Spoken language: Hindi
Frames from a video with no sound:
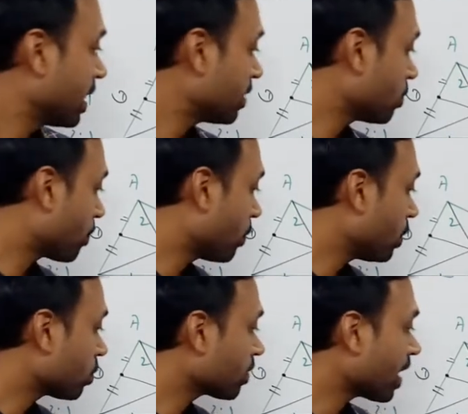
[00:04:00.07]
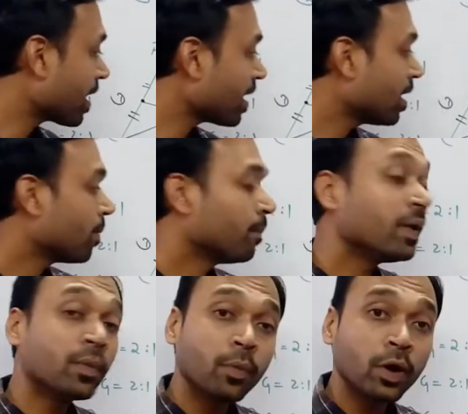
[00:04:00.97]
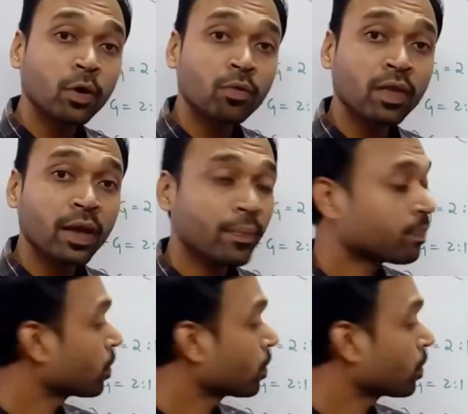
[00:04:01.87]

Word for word: ये जो पॉइंट होता है मिड पॉइंट होता है